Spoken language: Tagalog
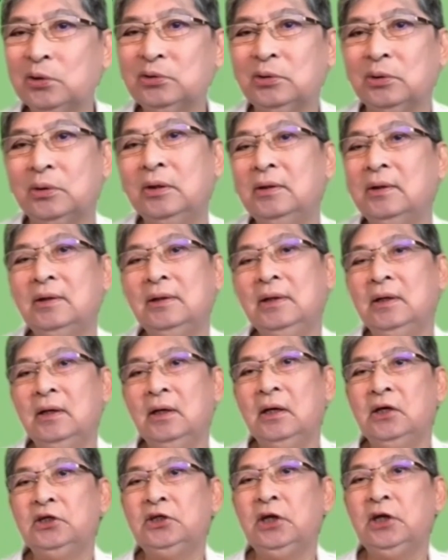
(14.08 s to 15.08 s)
bintang ni
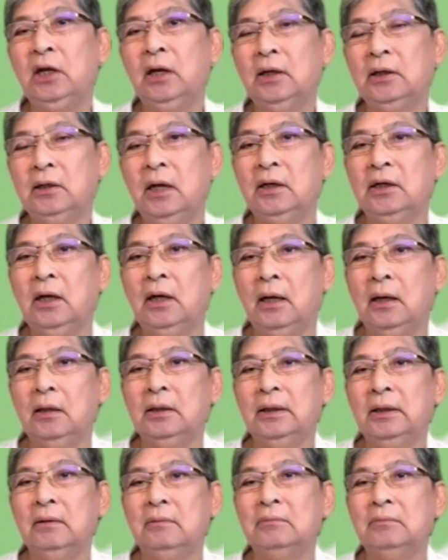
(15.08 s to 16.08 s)
Wico na
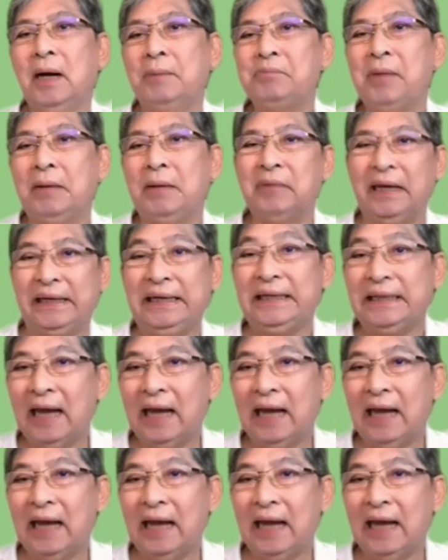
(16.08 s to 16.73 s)
pineke ni